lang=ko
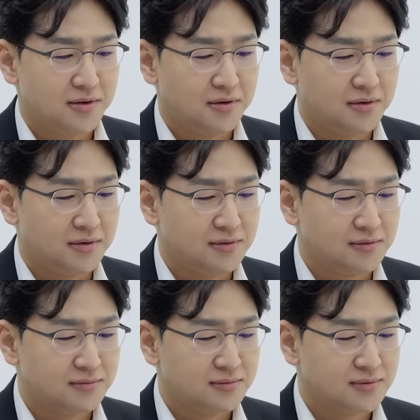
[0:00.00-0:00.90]
어,
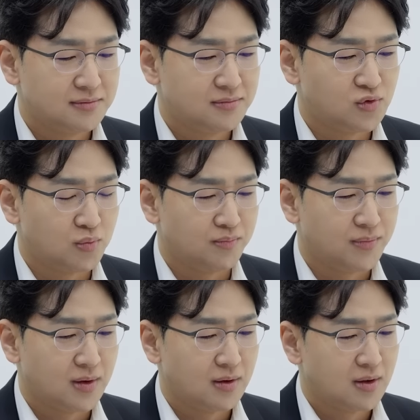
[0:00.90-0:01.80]
좀
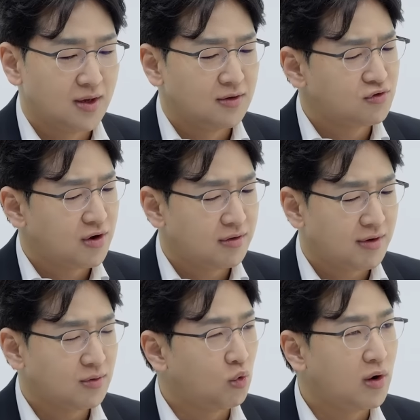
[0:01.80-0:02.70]

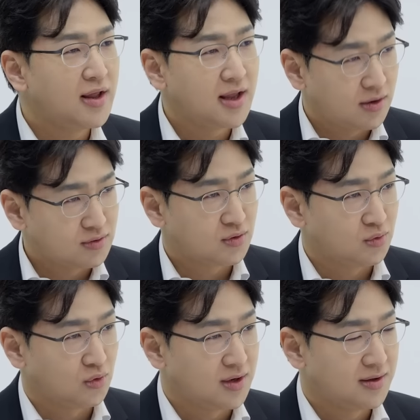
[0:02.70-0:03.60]
최소한 올해 내년
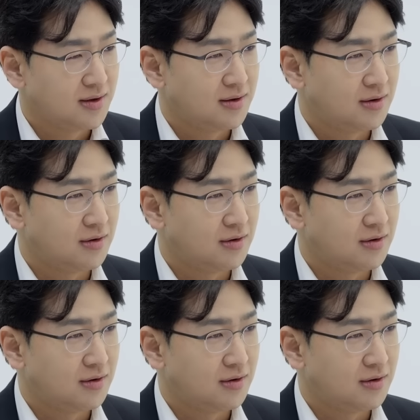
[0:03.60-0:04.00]
정도는 네.